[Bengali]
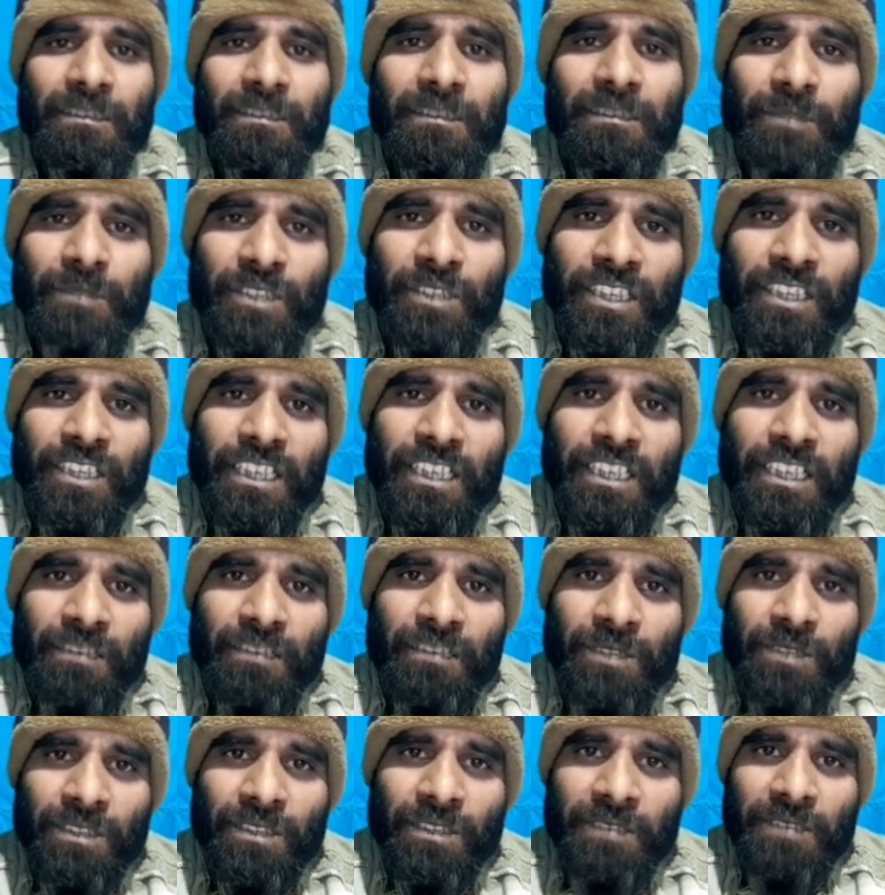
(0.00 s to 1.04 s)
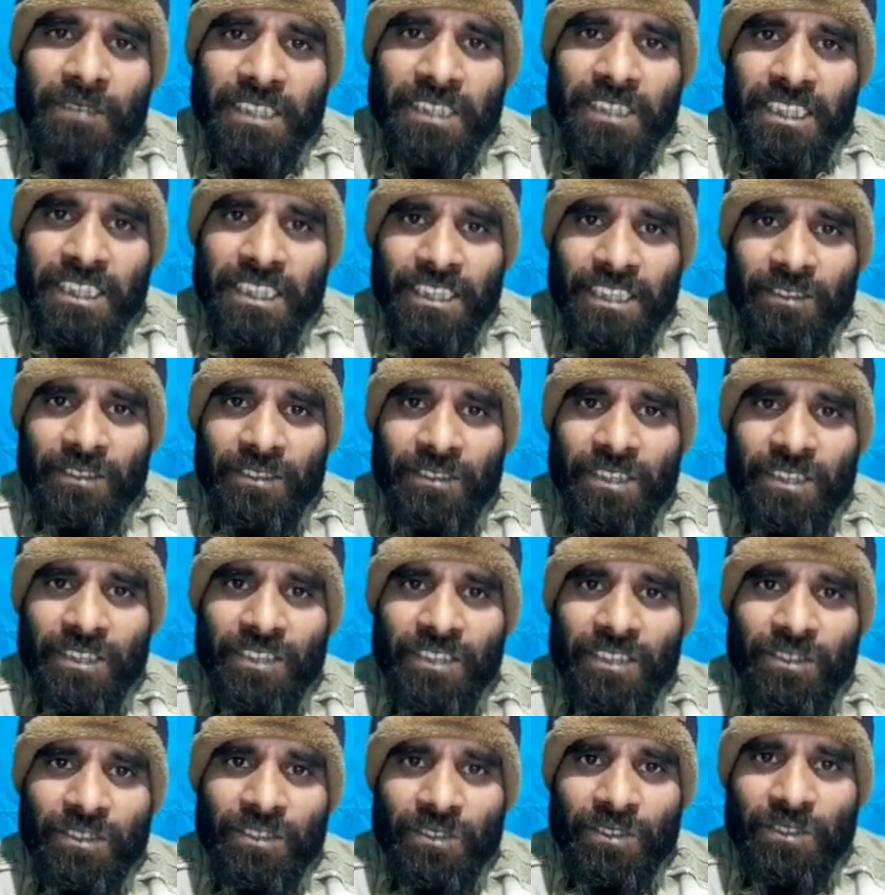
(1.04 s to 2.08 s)
প্রতিদিনের মতো আমরা চেষ্টা করি
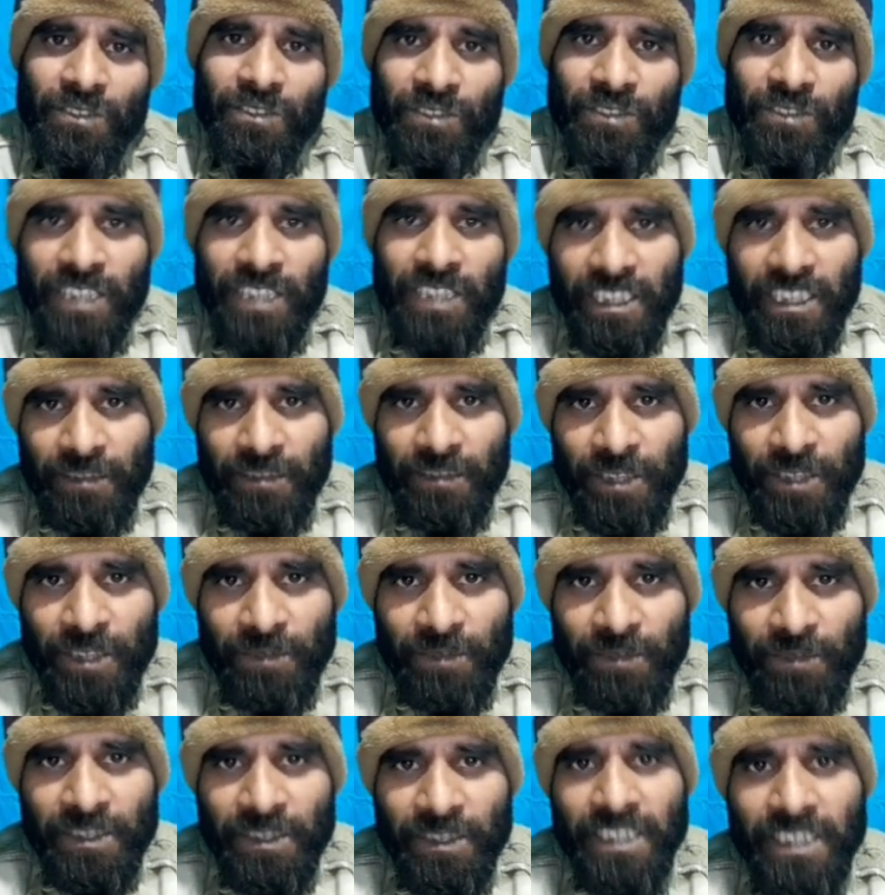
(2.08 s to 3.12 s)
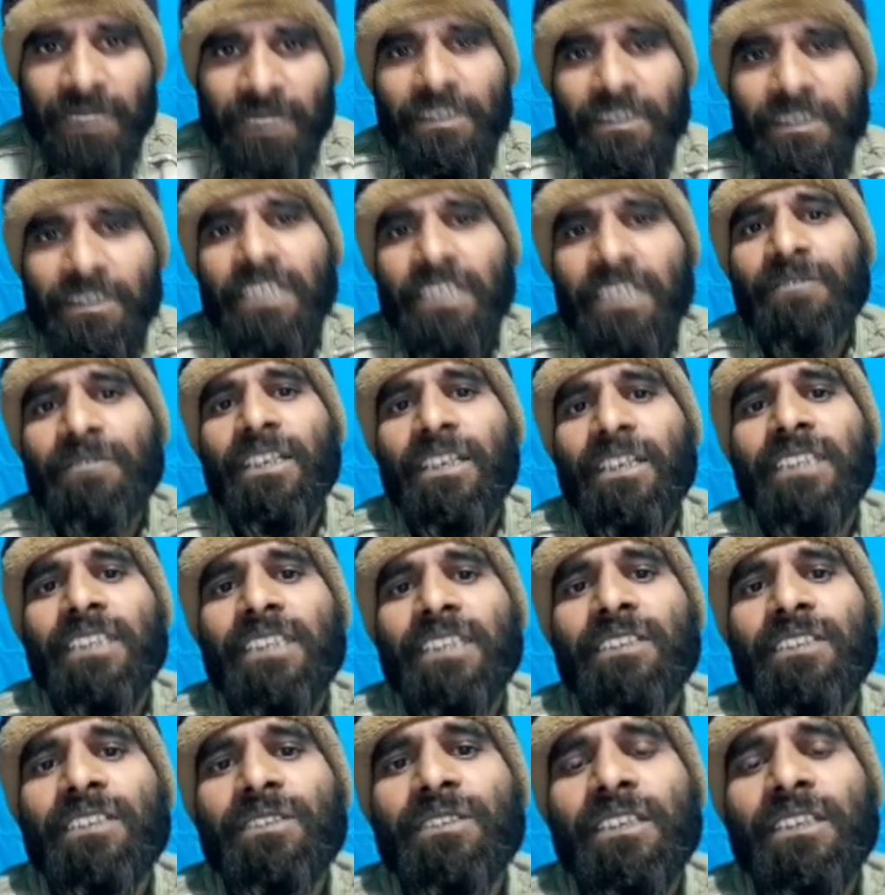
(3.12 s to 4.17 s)
যে নতুন নতুন চাকরির বিজ্ঞপ্তি নিয়ে আপনার সামনে
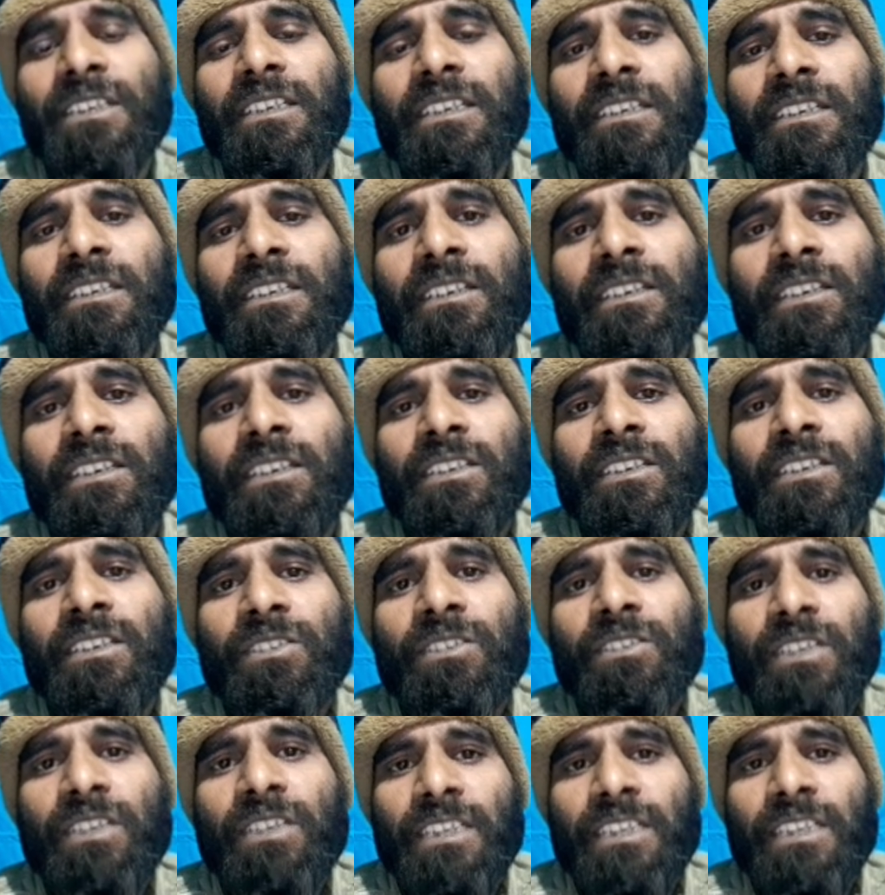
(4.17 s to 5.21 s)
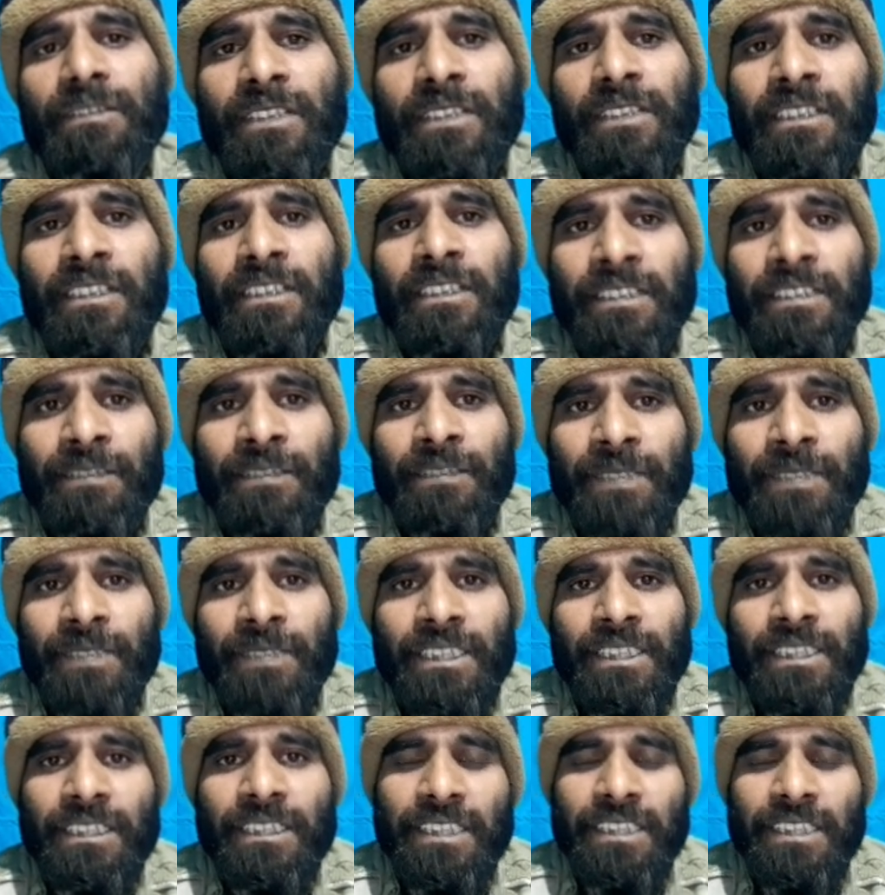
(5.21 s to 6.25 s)
হাজির হতে তো আজকে আপনার সামনে
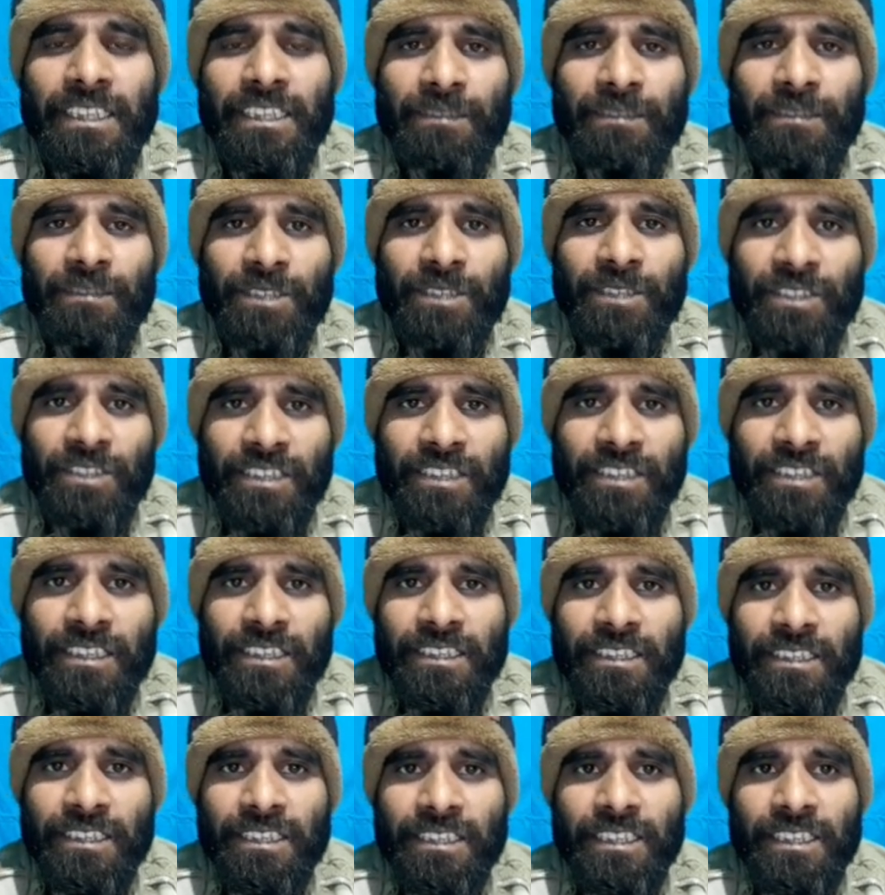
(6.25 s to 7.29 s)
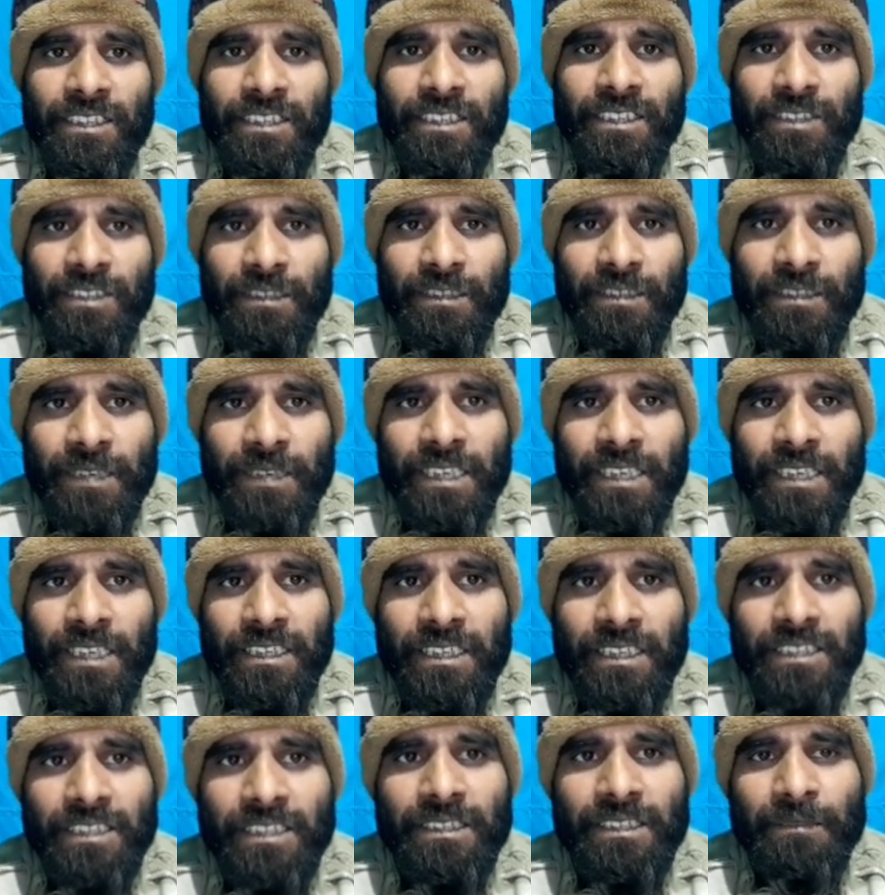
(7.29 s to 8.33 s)
যে চাকরির বিষয়টা নিয়ে এসেছি সেটা হচ্ছে
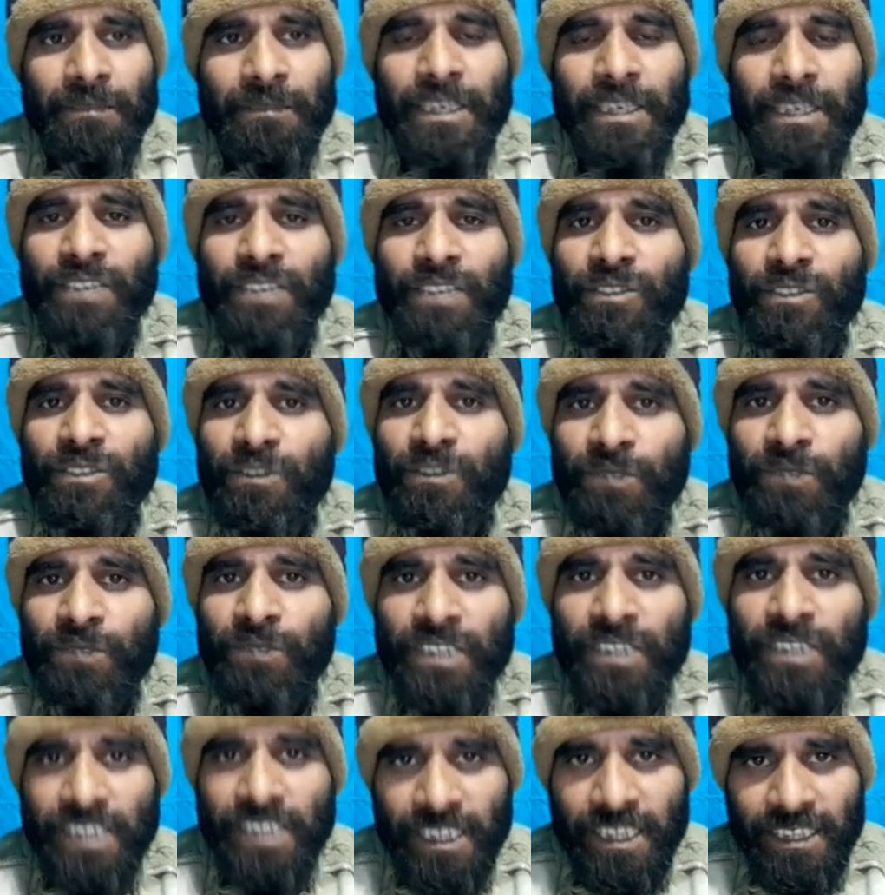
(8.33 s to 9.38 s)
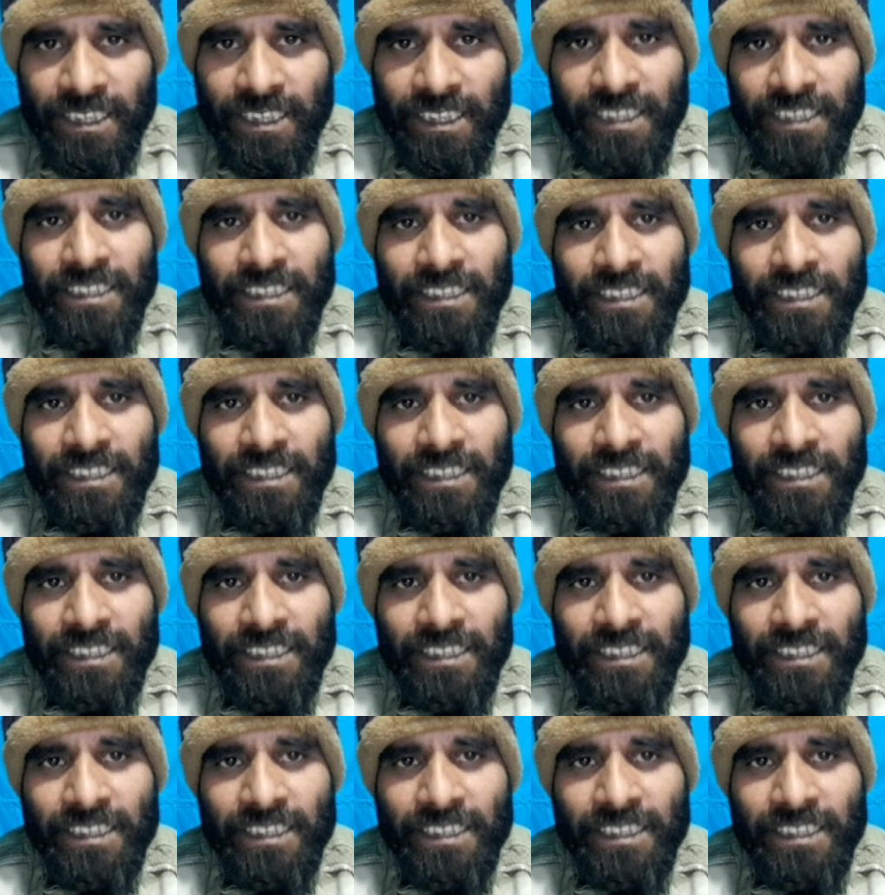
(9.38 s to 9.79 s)
বাংলাদেশ পানি উন্নয়ন বোর্ডের চাকরি